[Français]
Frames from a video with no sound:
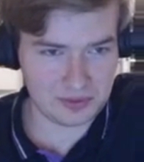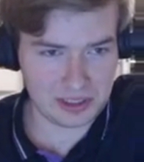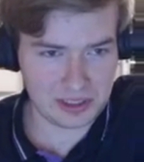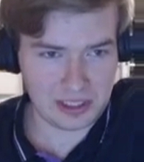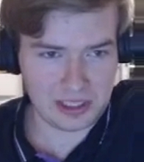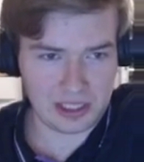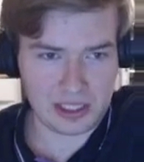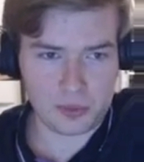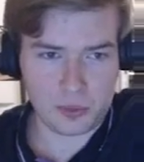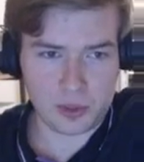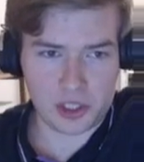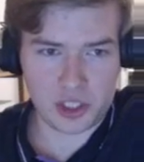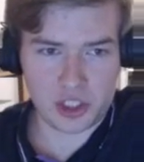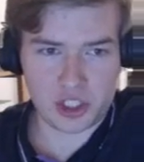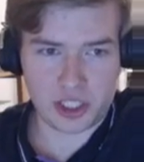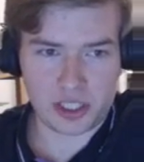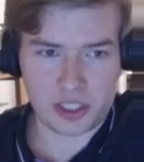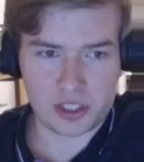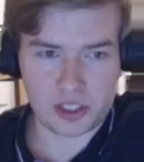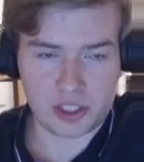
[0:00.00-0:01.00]
la wild
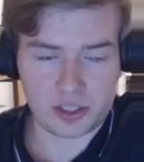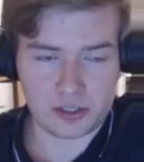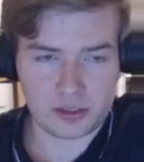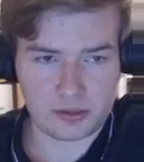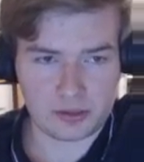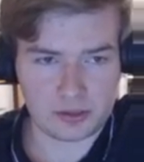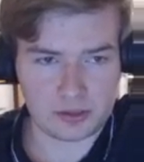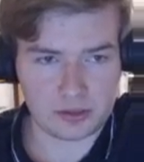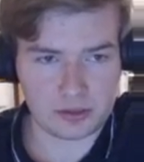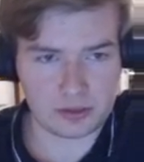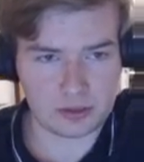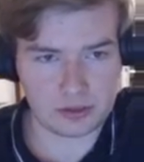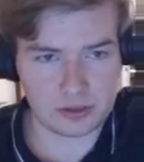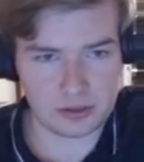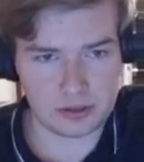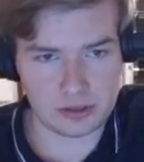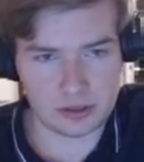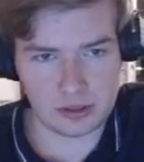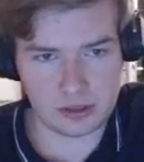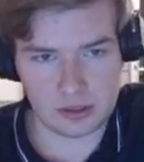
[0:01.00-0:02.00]
charge.
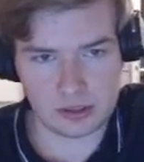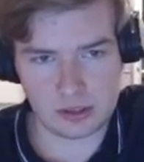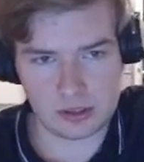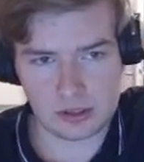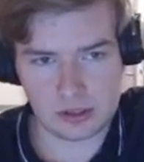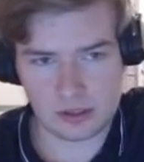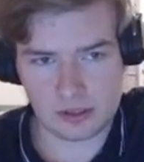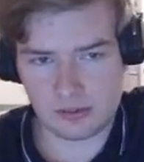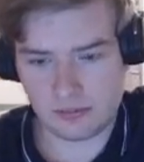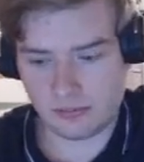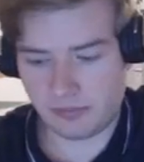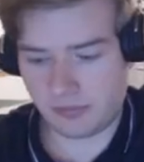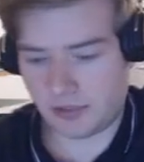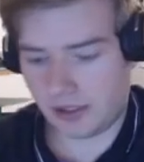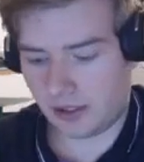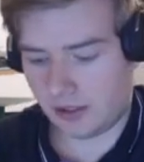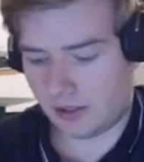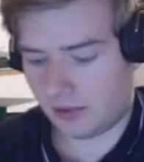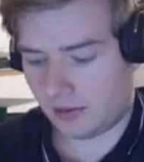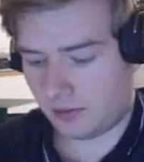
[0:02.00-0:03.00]
Mais
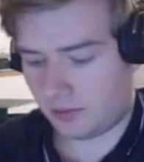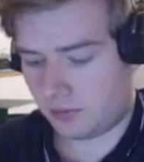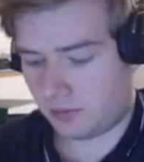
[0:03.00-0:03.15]
euh,